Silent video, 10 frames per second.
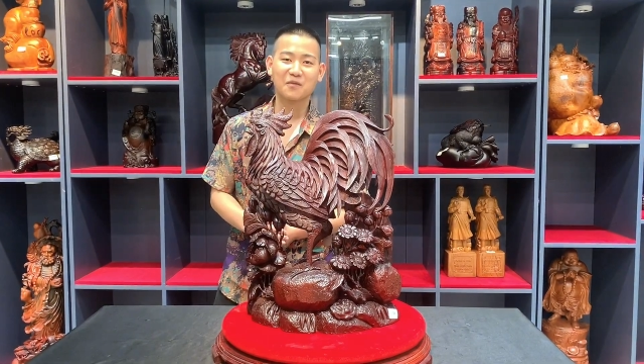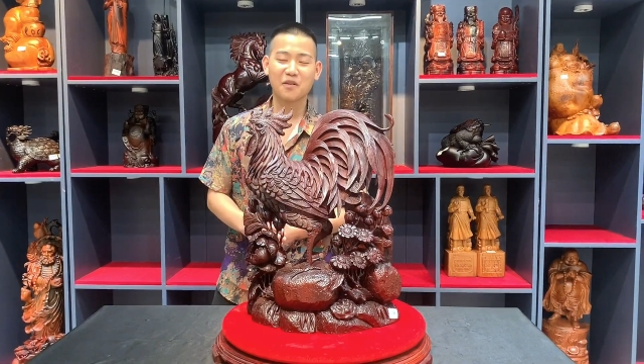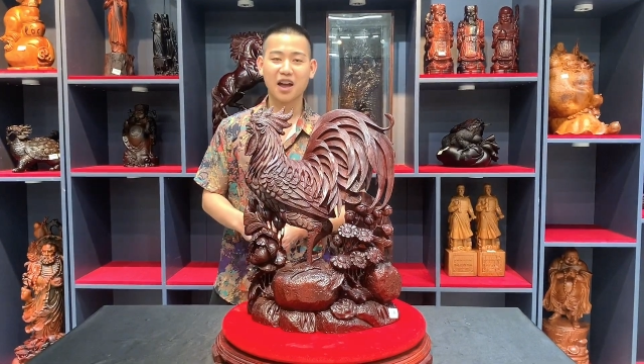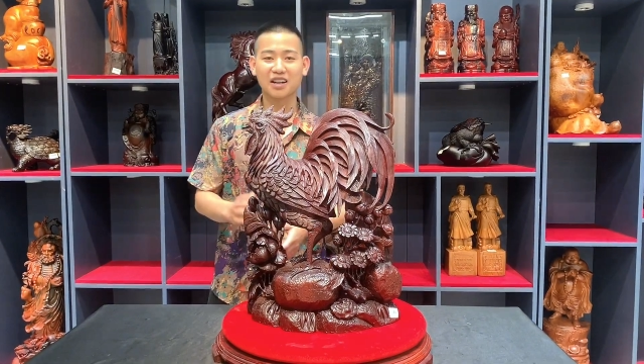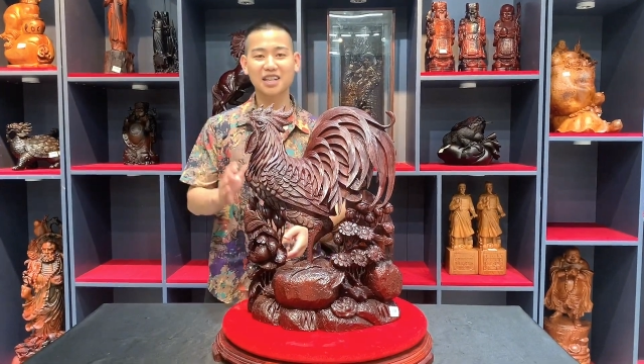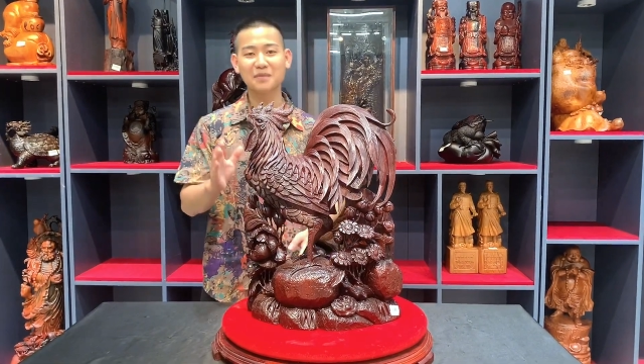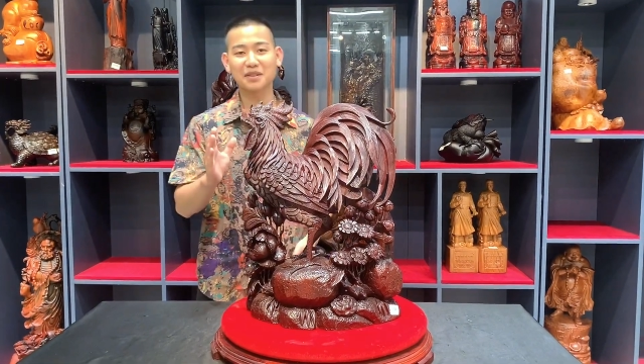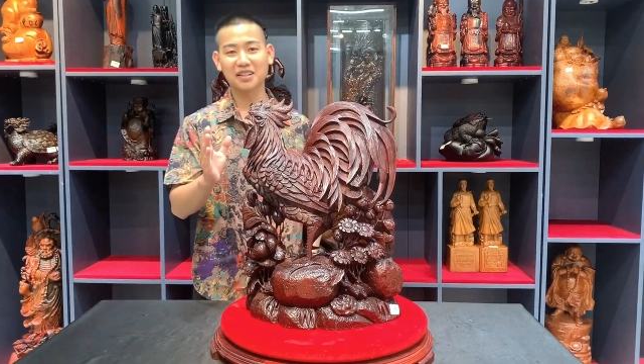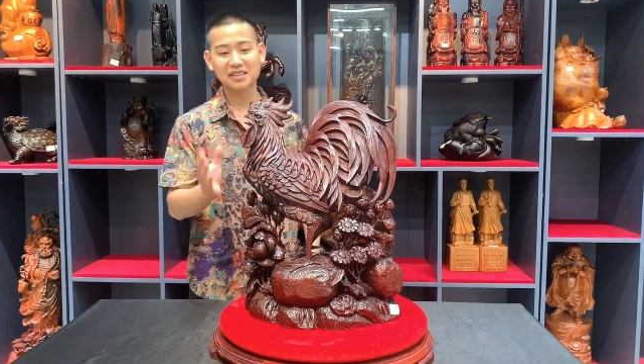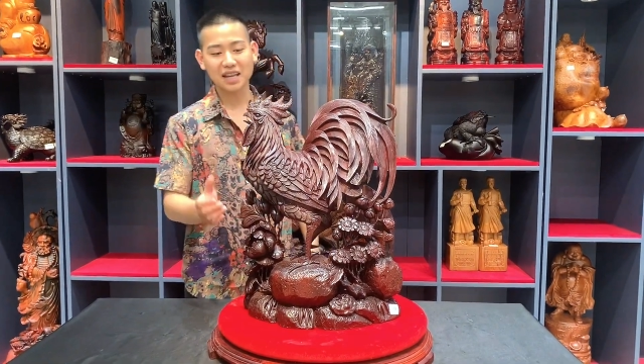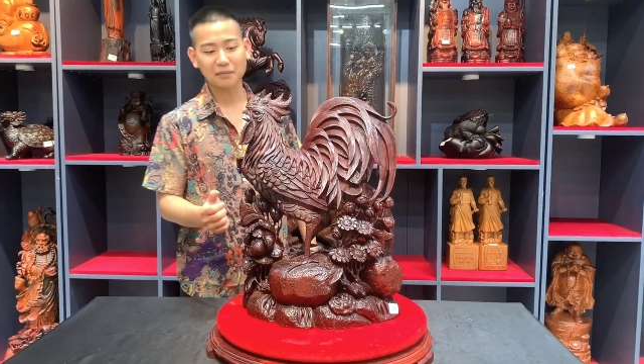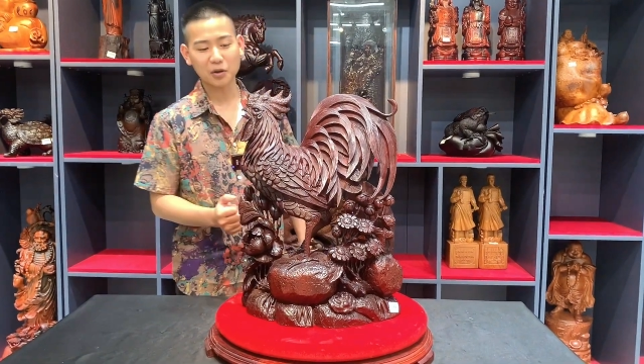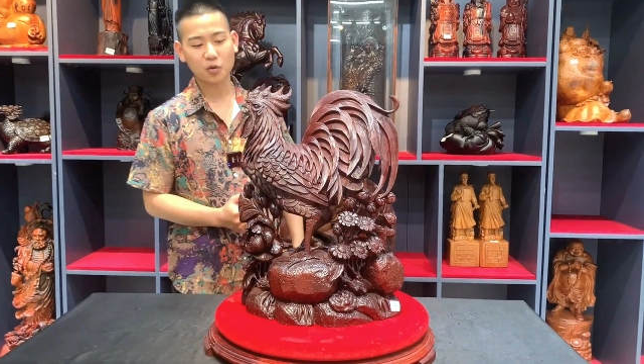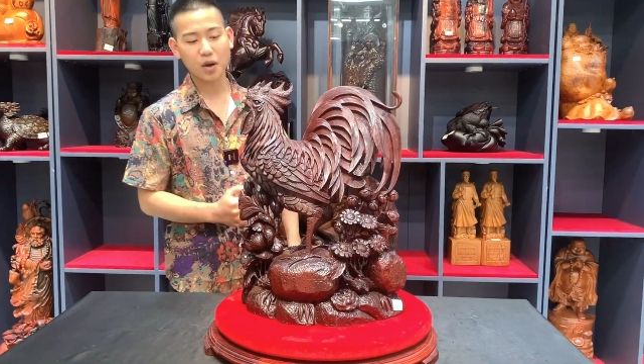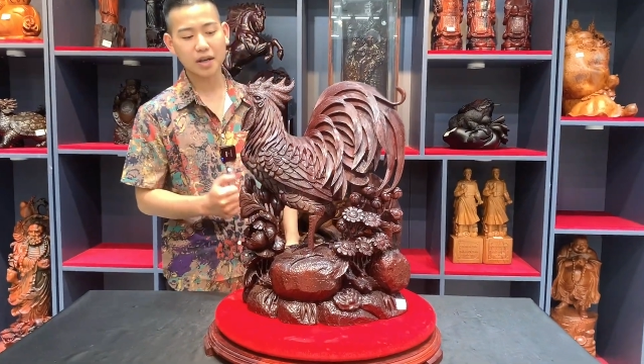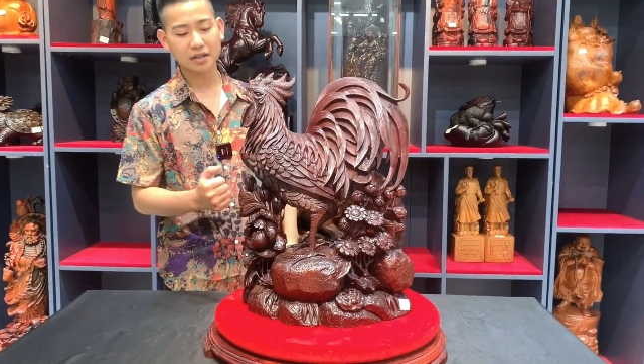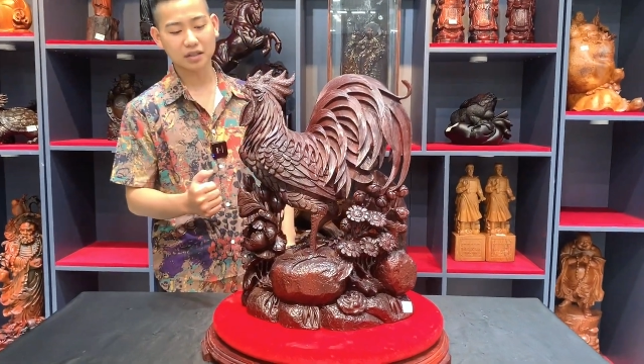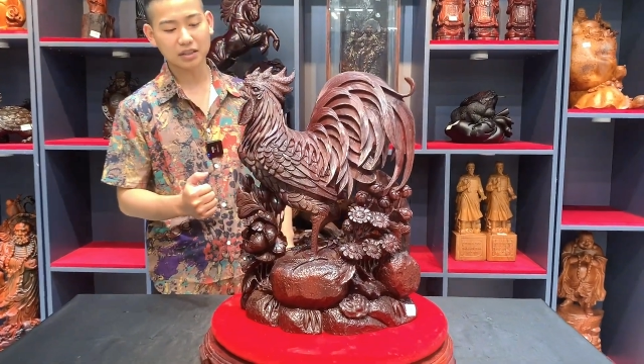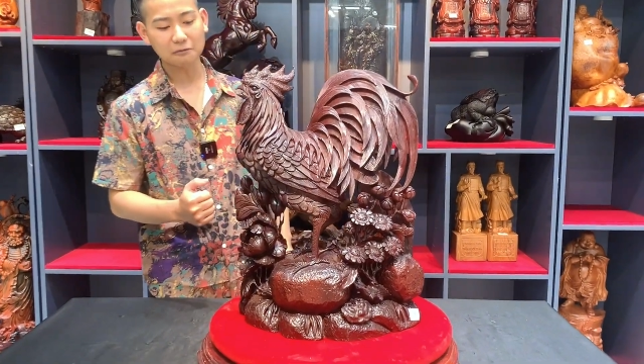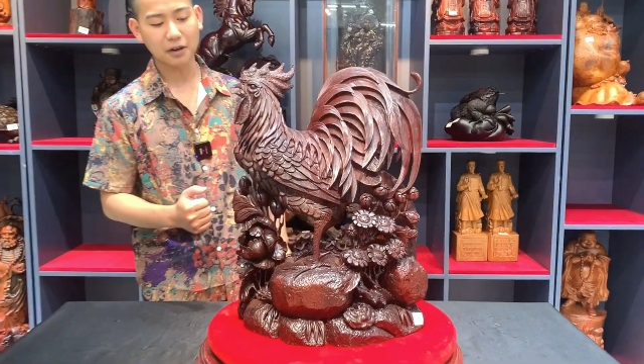Và khi mà tiến sát máy quay lại
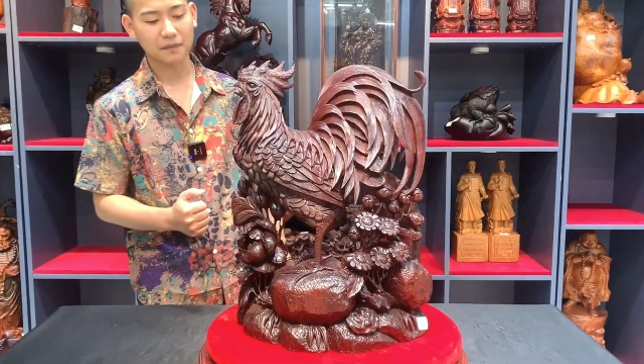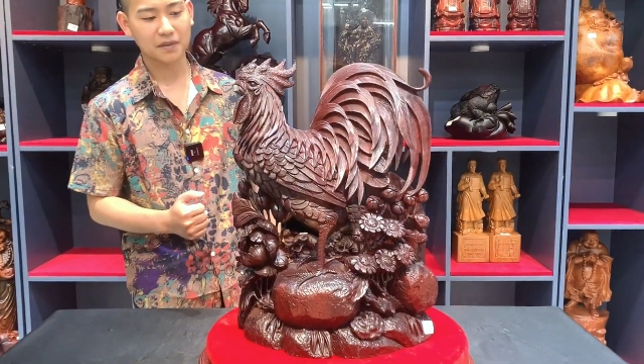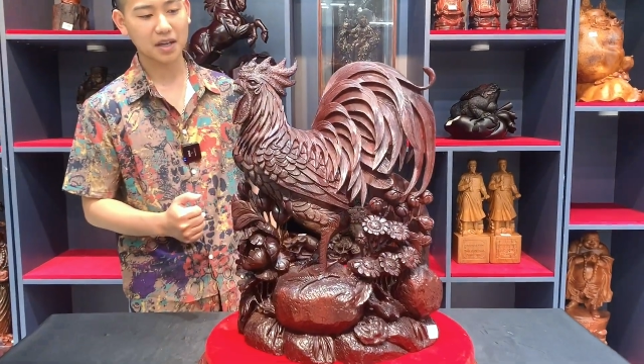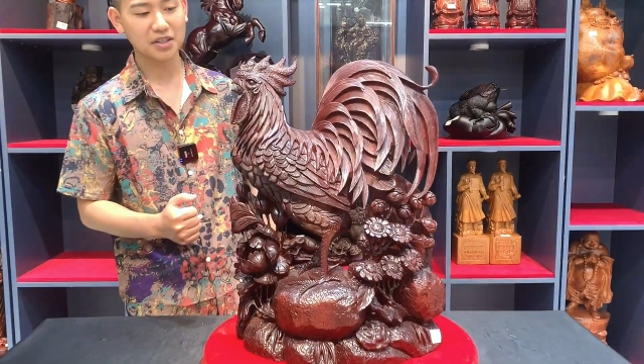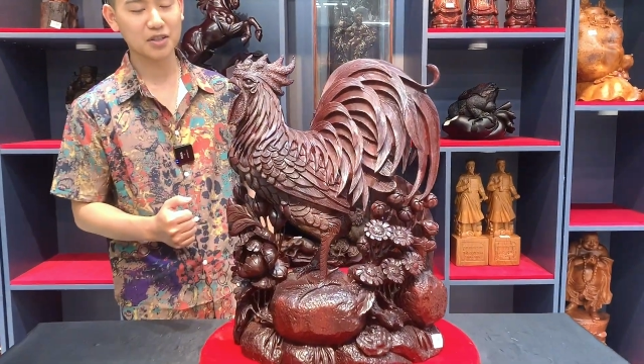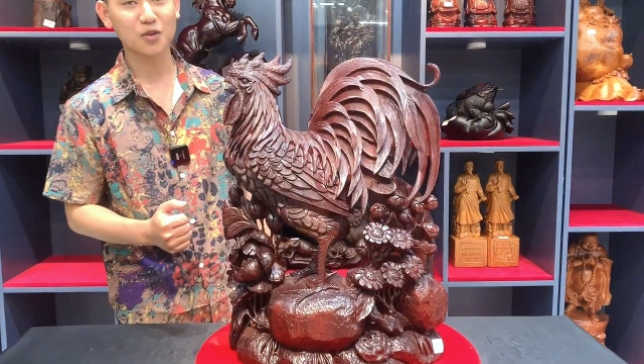gần tác phẩm thì anh chị